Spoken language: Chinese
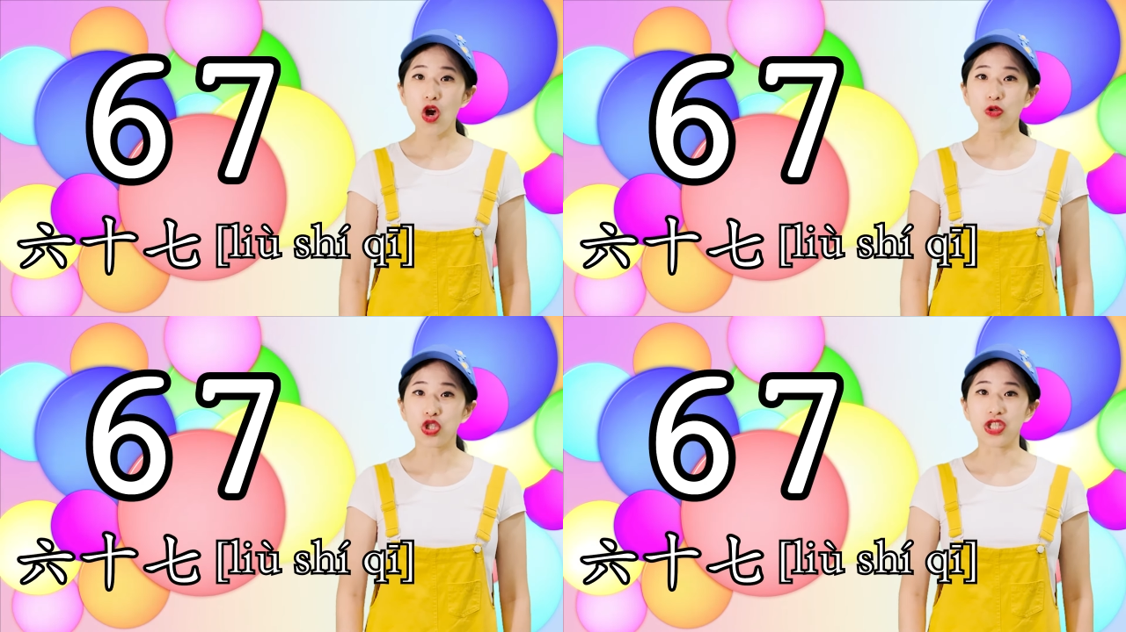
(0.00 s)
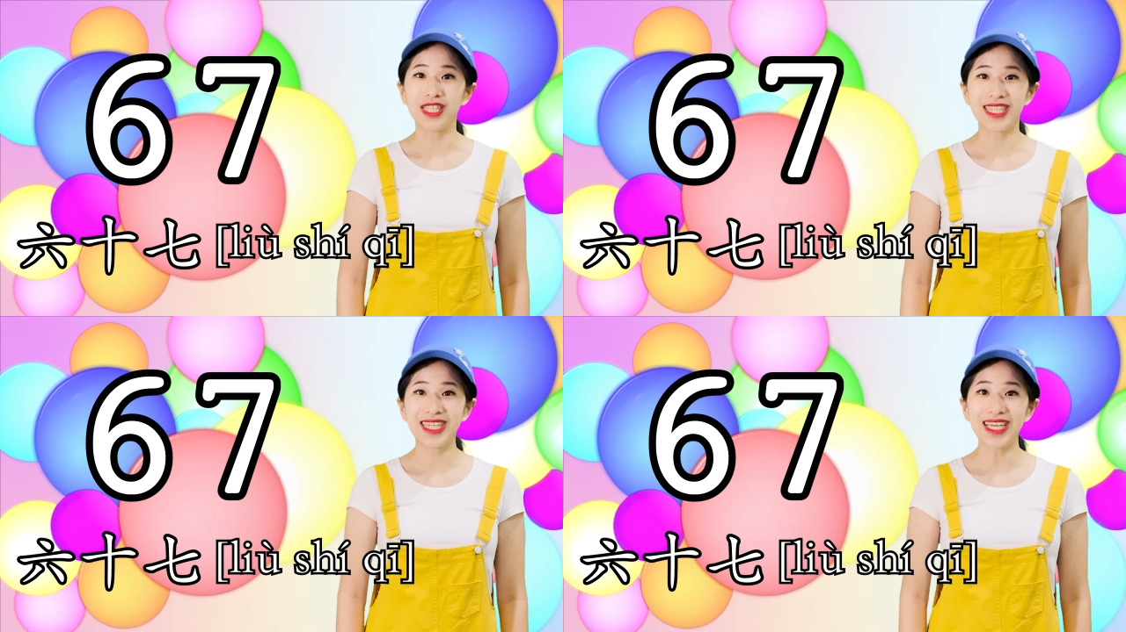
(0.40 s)
六
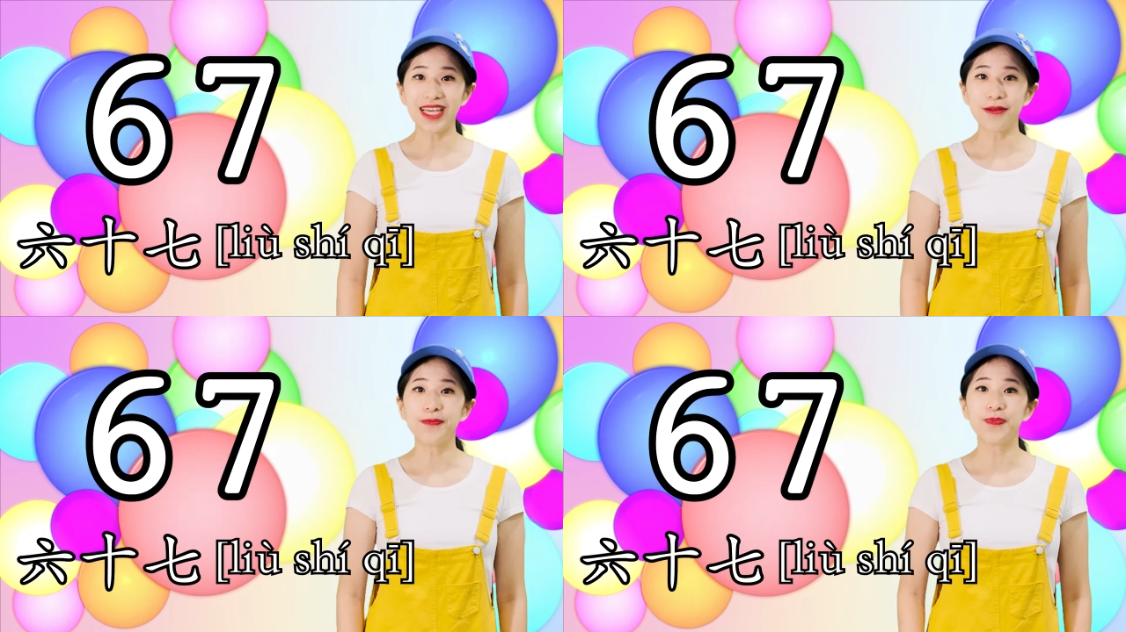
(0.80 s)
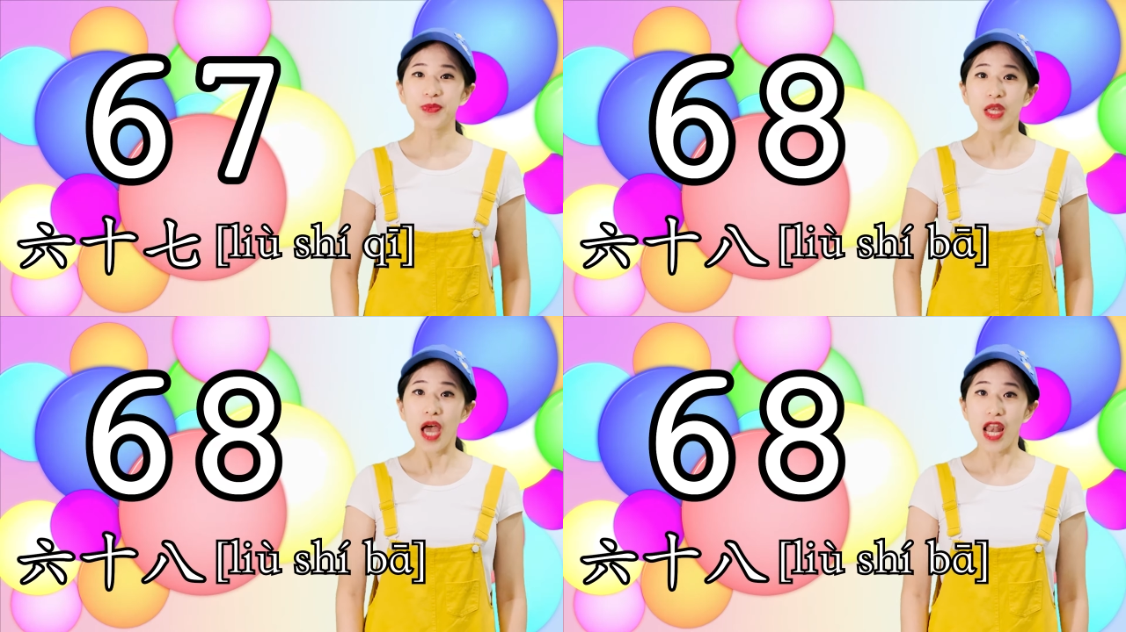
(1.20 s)
十七、
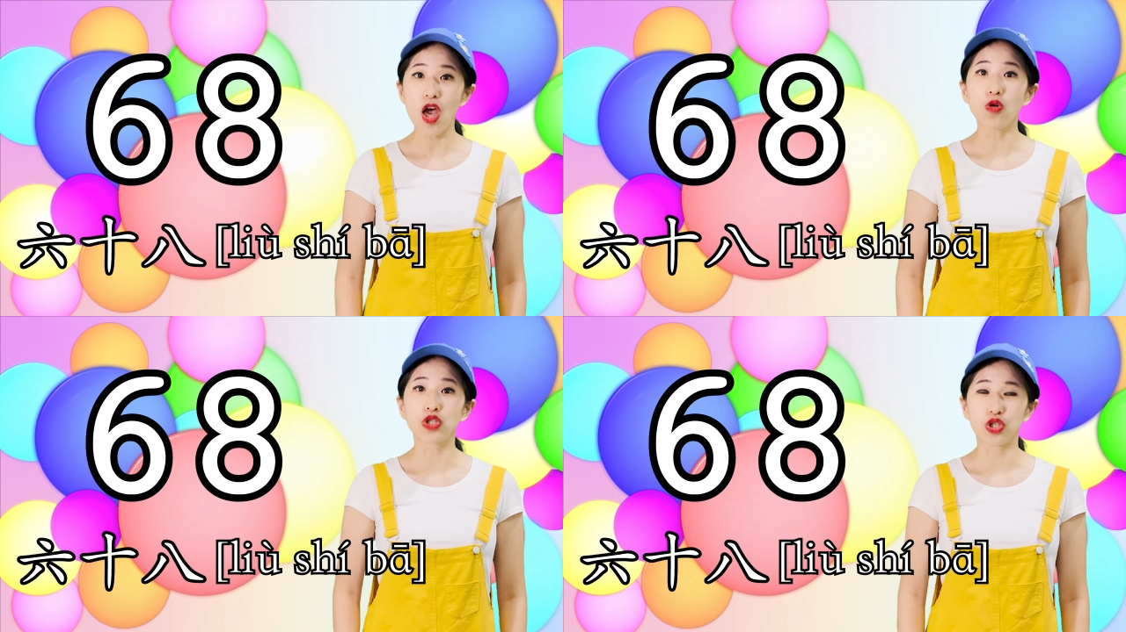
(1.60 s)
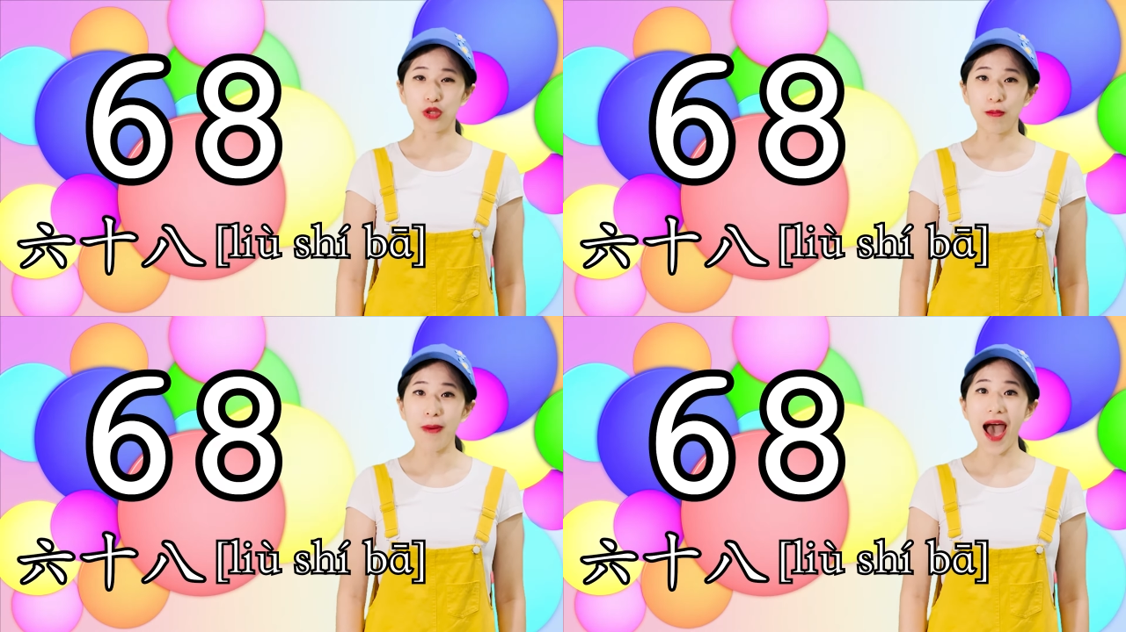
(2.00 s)
六
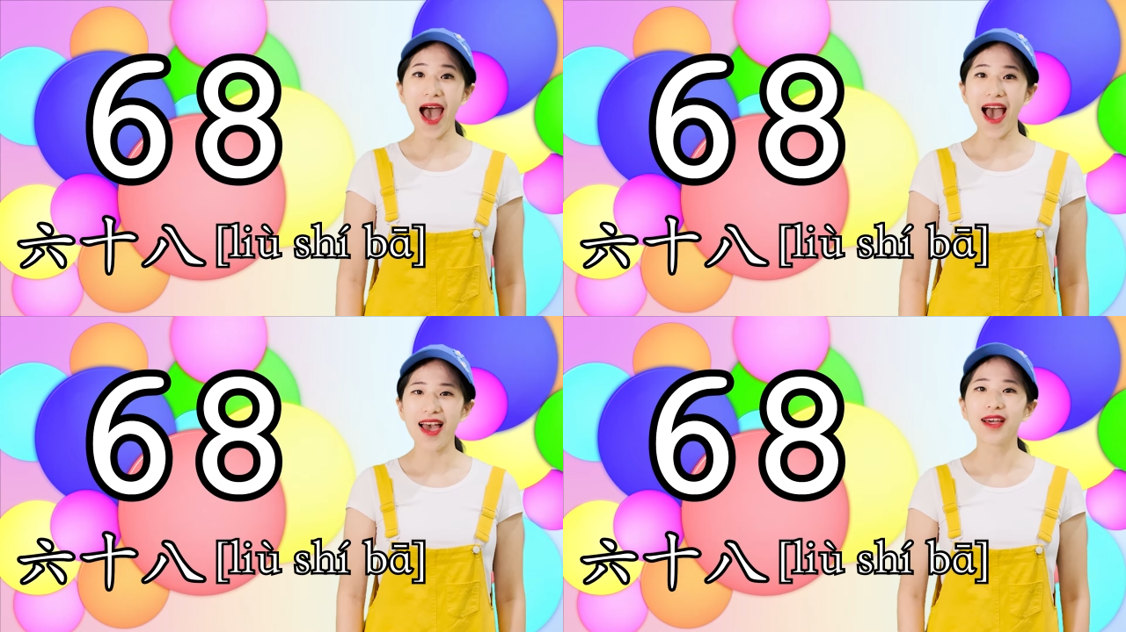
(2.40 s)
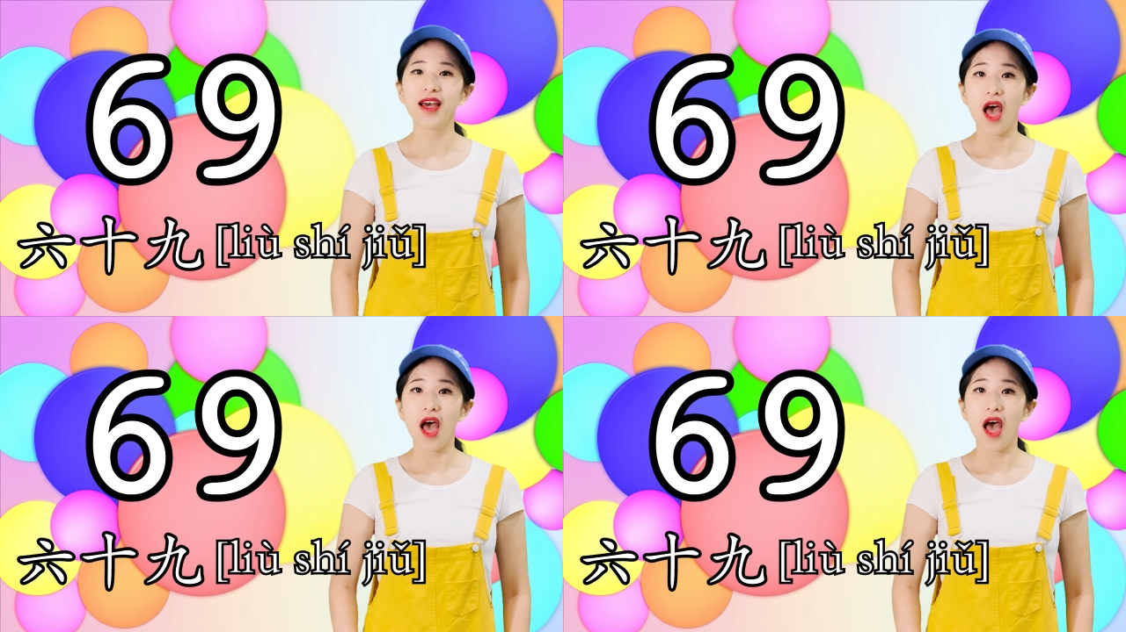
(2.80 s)
十八。